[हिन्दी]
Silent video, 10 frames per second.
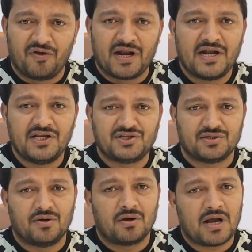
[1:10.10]
वेराइटी
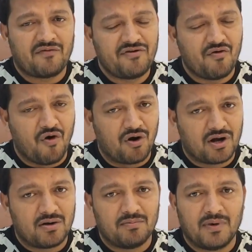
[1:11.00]
काफी
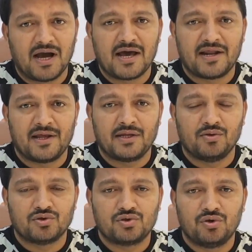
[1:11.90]
ऑर्डर मंगा रहे
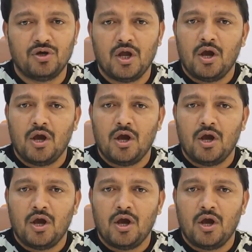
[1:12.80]
हैं दोस्तों